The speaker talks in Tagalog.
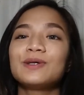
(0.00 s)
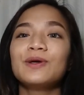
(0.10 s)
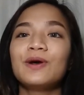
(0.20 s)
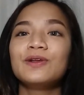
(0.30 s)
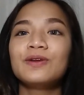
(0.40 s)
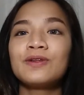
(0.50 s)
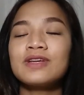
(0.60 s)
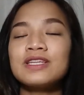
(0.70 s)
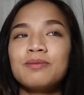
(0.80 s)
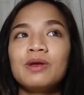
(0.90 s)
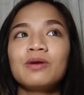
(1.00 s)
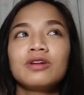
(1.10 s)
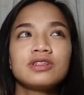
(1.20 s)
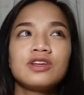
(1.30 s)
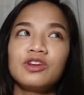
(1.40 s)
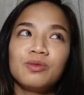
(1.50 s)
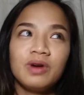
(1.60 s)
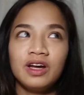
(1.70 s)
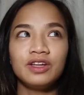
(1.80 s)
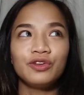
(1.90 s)
so yun, yung sasabihin ko lang sa inyo
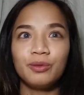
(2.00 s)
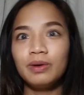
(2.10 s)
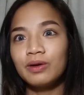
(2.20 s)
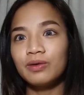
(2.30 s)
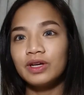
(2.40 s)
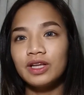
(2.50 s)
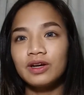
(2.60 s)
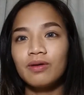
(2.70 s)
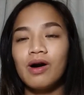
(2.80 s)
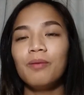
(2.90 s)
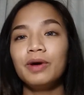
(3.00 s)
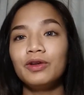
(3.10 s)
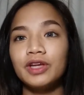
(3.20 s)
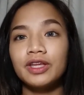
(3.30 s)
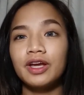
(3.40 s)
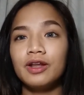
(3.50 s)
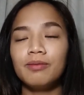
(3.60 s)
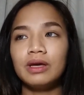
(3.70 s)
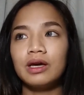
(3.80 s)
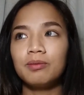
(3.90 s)
yung mga normal kong ginagawa kung paano ako natanggal
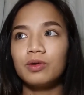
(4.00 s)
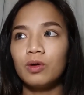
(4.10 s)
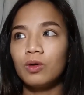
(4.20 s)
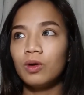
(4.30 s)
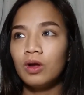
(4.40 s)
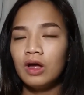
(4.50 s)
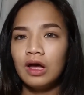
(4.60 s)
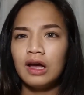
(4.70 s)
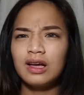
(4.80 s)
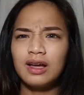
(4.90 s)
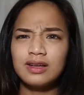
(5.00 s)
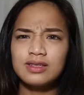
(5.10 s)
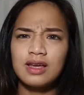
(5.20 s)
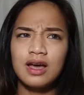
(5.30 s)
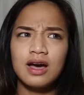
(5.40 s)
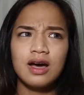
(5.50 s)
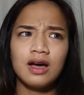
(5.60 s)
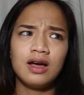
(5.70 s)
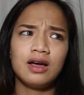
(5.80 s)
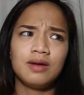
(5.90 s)
yung makeup ko hanggang sa
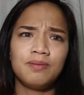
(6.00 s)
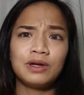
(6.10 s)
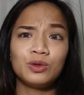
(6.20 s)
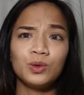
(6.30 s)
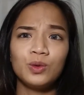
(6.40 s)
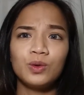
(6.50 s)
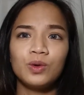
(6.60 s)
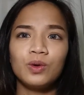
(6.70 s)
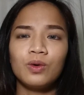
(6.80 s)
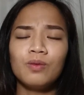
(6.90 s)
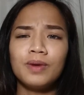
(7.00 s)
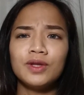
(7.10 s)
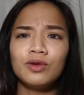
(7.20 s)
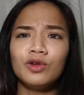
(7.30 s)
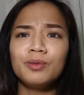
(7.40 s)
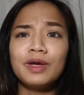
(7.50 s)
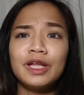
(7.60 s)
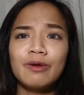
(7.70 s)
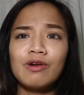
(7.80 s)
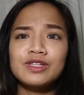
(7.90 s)
pagtulog ko, kung paano ano ba
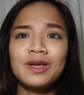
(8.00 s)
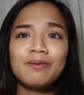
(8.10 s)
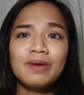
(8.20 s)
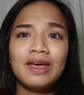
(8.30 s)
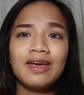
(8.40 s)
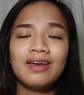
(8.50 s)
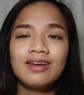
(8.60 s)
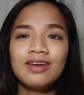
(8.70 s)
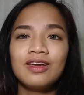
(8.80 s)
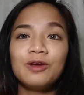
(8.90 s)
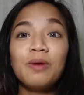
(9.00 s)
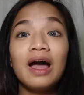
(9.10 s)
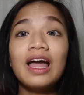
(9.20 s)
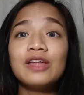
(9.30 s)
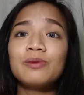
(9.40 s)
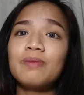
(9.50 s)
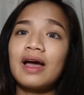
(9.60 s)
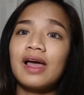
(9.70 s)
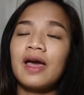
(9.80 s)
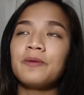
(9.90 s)
yung ginagawa ko sa gabi, yung mga ganung
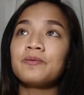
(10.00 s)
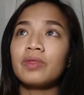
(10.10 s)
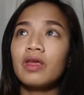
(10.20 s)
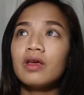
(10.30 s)
bagay.